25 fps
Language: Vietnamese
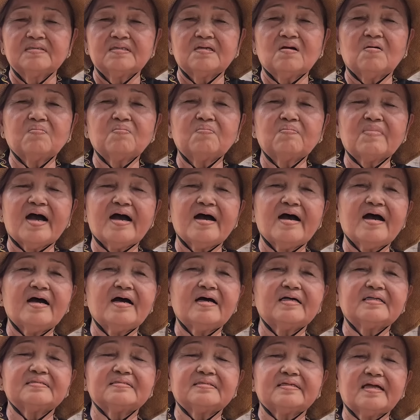trong
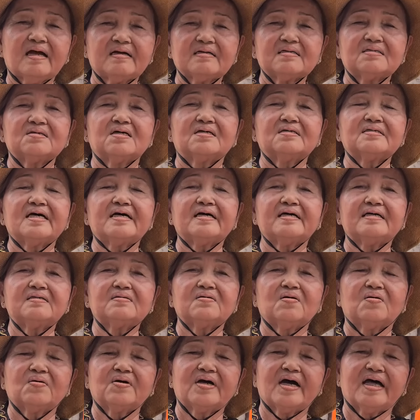ba chăng nữa đây
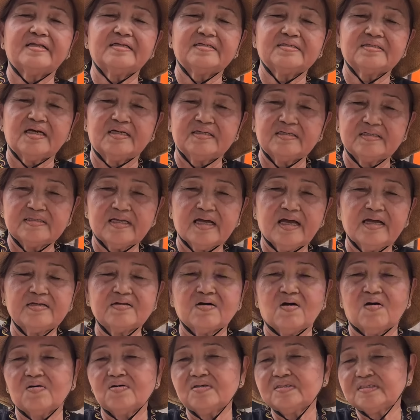rồi hành trình thay
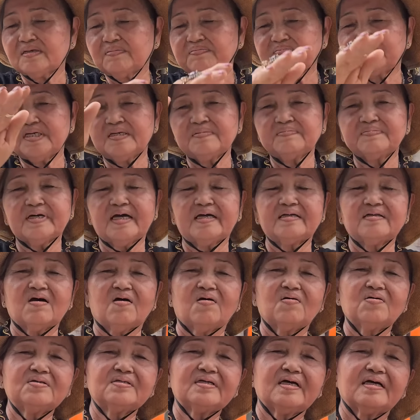đổi sắp xếp thay
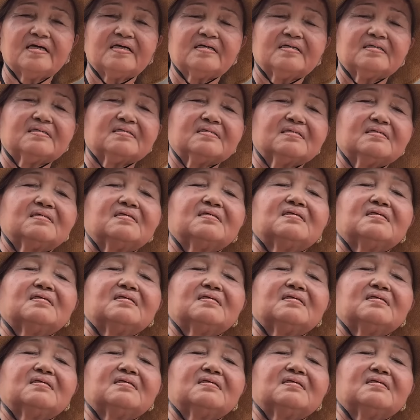đổi này